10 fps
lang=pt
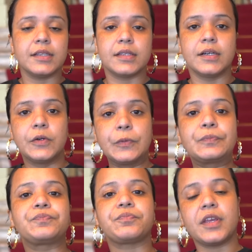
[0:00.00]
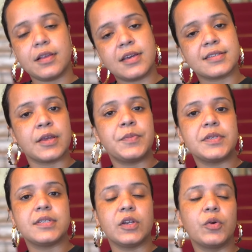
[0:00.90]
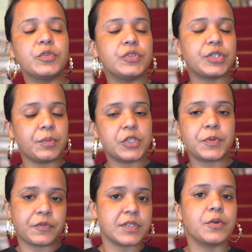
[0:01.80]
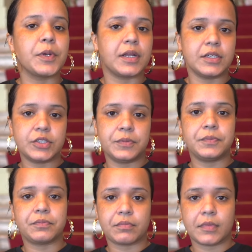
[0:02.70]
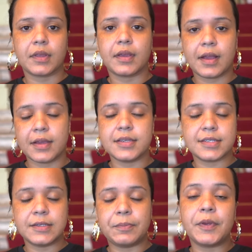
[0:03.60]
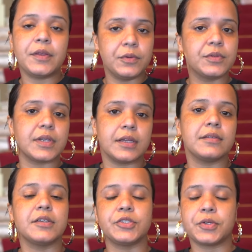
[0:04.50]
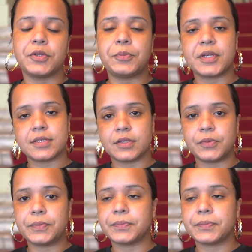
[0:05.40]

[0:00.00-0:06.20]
Então, ele recebe esse nome justamente para fazer homenagem a esse período né, da história do Brasil.